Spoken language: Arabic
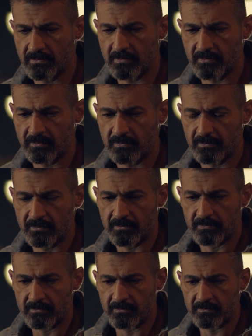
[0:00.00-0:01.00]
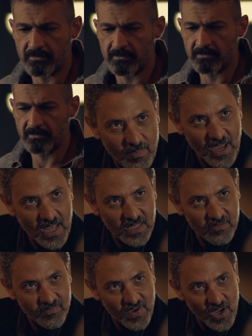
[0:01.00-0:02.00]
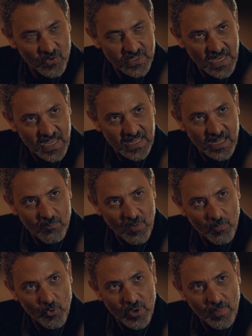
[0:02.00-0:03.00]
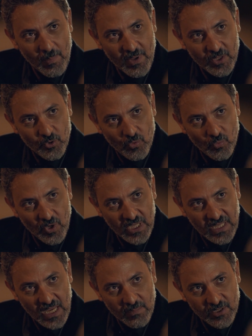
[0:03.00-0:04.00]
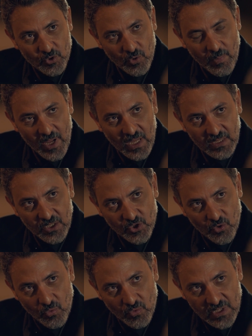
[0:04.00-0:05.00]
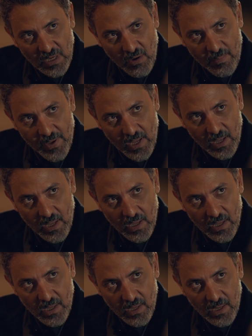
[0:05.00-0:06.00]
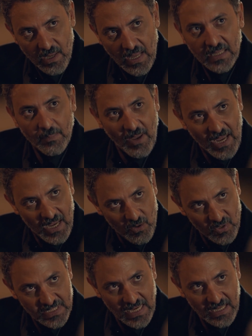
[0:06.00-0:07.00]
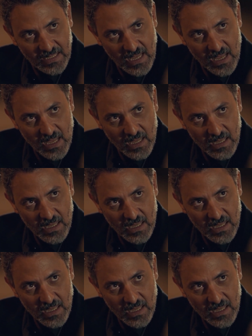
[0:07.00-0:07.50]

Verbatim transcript: بعدين هي السيره الحلوه دي بقى هتنفعه ساعه لما ابوه يبقى مديون ويتحبس ويبقى رد سجون وسوابق هتبقى حلوه ساعتها